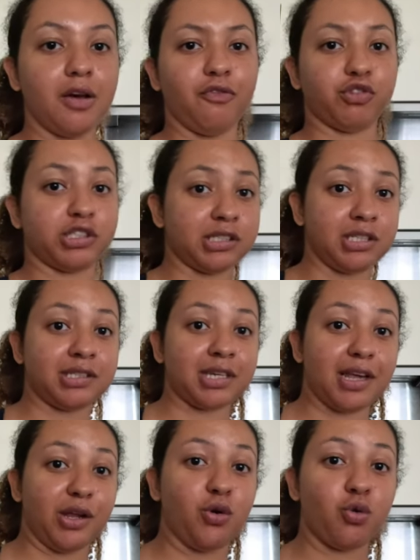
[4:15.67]
vou ser
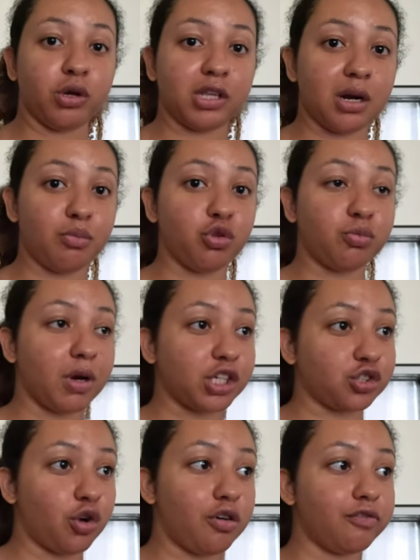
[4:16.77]
sincera, eu quando era muito mais
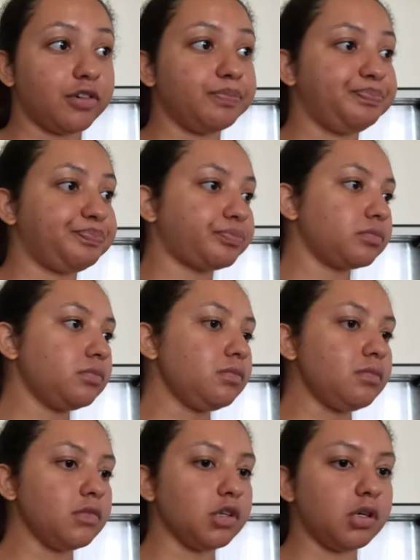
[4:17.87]
nova
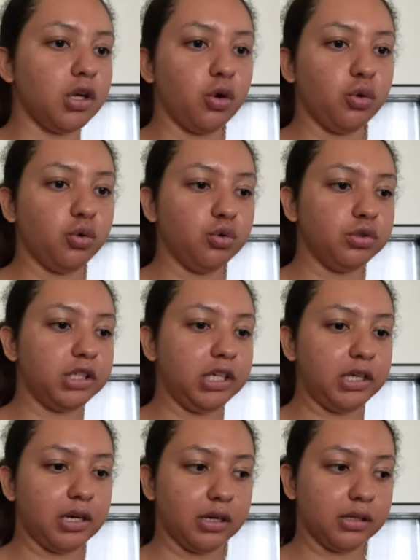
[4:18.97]
eu não
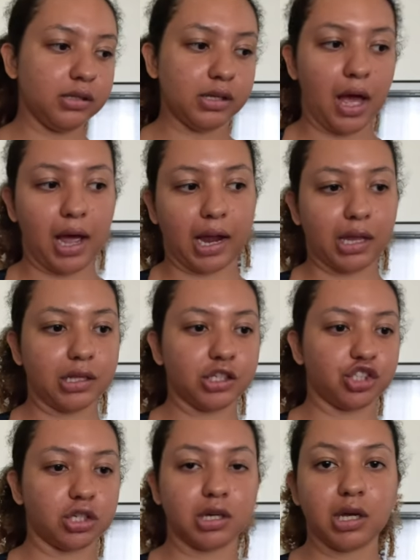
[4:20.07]
tinha
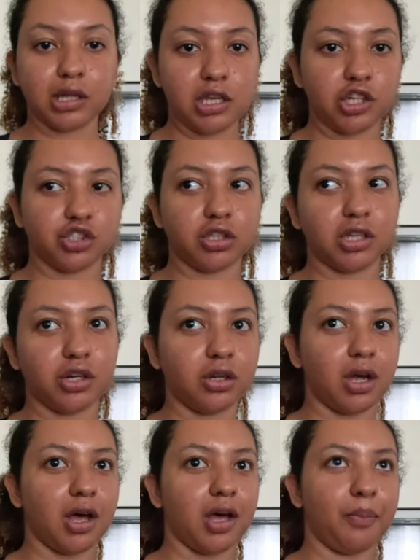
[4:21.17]
aquelas regalias de
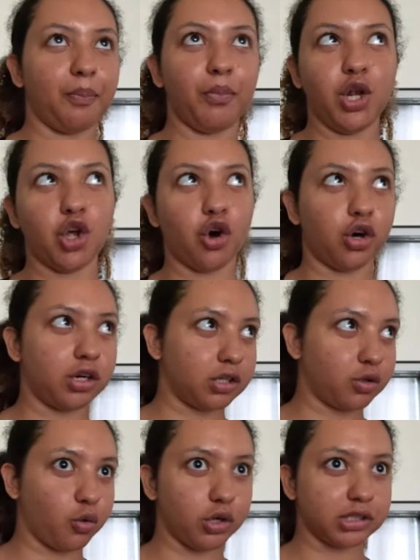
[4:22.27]
ter a melhor
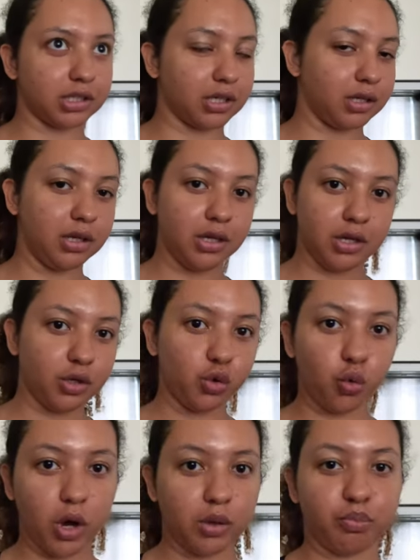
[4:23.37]
coisa
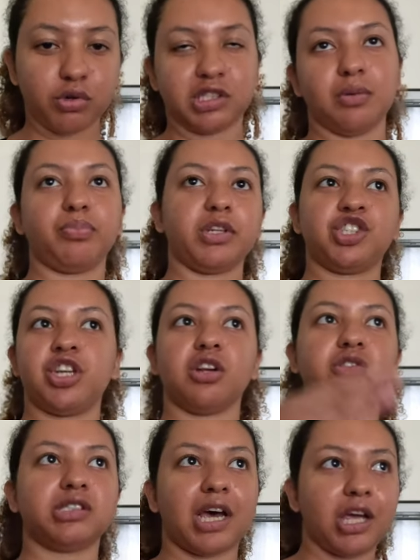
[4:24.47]
do ano. Por exemplo, este
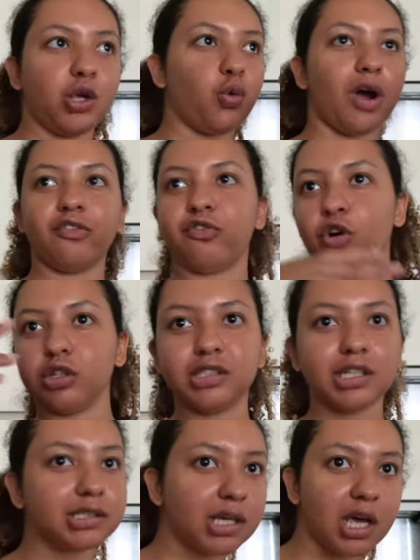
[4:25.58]
ano sai o iPhone
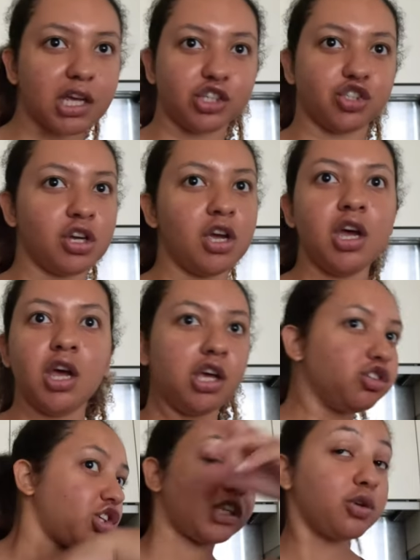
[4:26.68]
16.
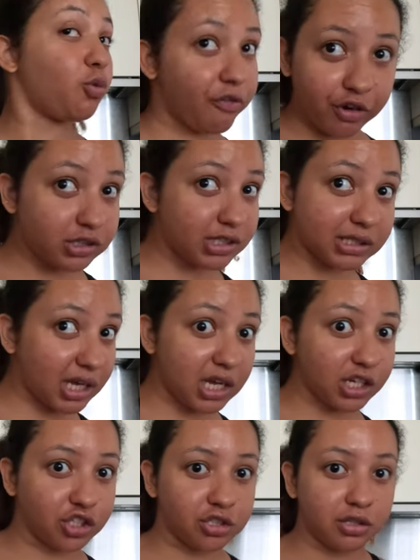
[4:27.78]
Eu já tenho o iPhone
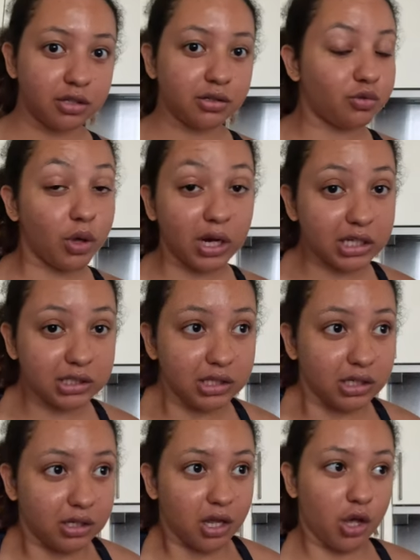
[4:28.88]
16 não era
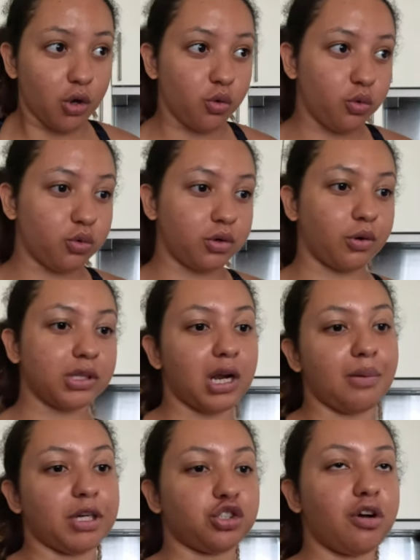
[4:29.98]
assim. Eu, quando era
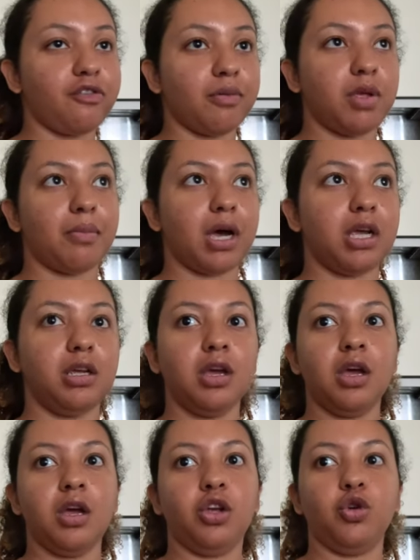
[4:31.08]
mais nova, a minha mãe
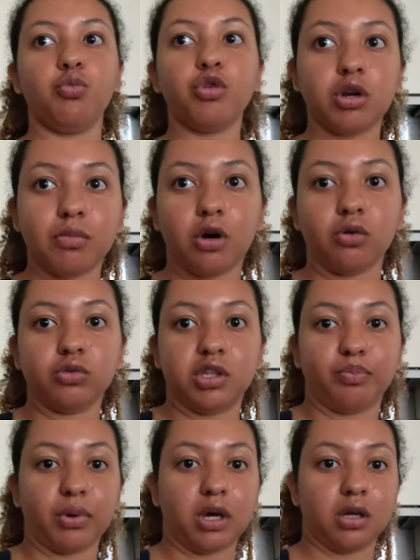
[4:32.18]
e o meu irmão,
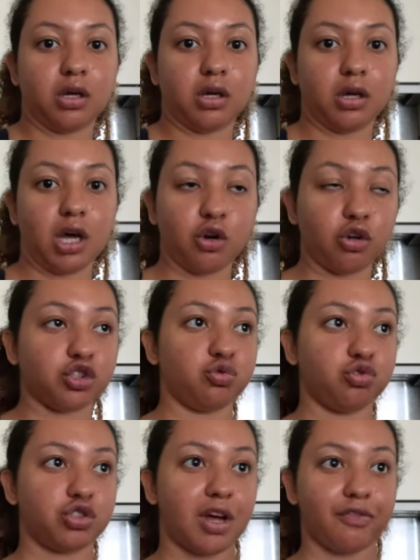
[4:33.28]
tipo, a, a nós
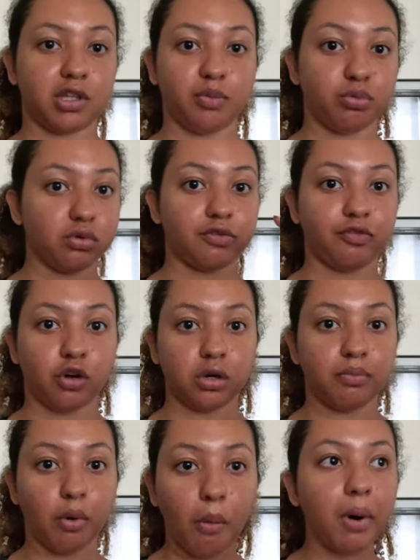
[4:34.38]
nos dava tipo um
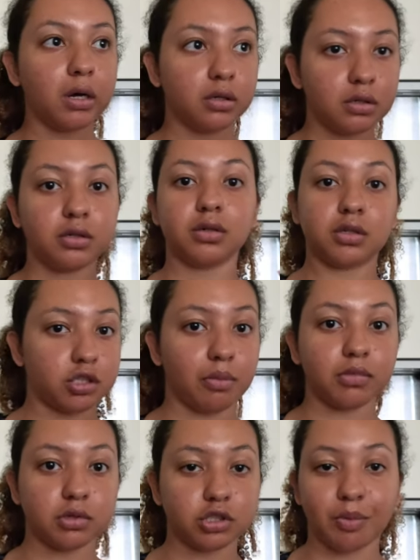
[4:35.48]
telefone bomba, que
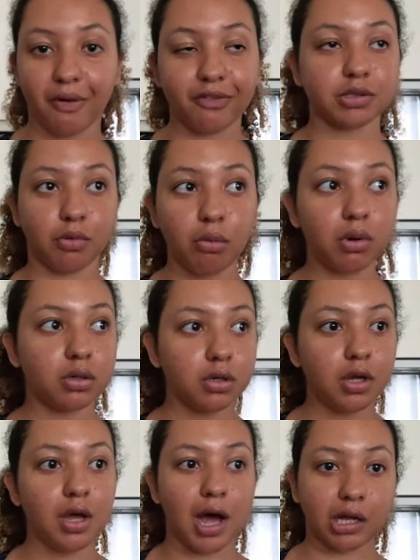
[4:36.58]
chama, chamava-se bomba,
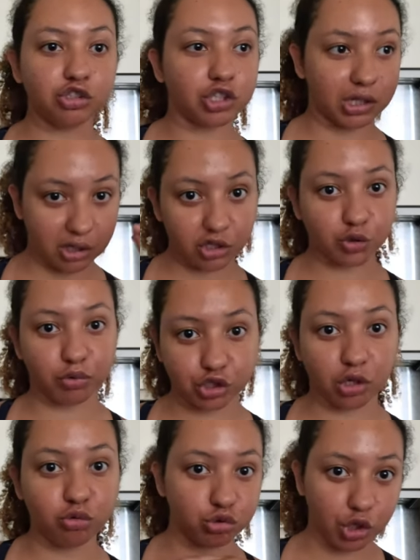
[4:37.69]
aqueles que atiras para o
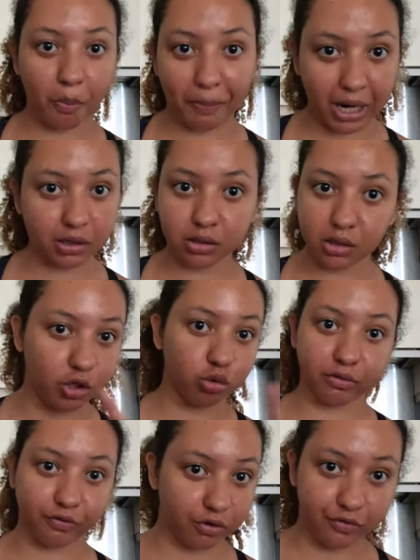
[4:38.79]
chão, o chão parte e o
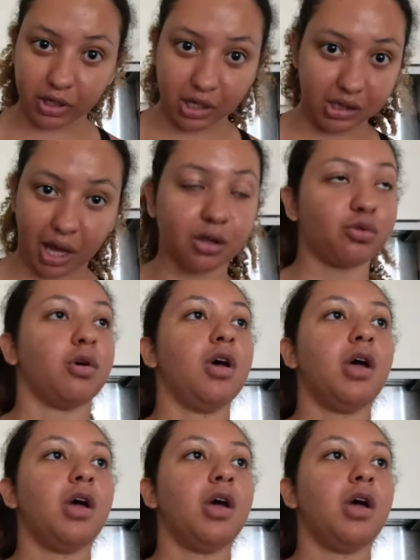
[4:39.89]
telefone fica intacto.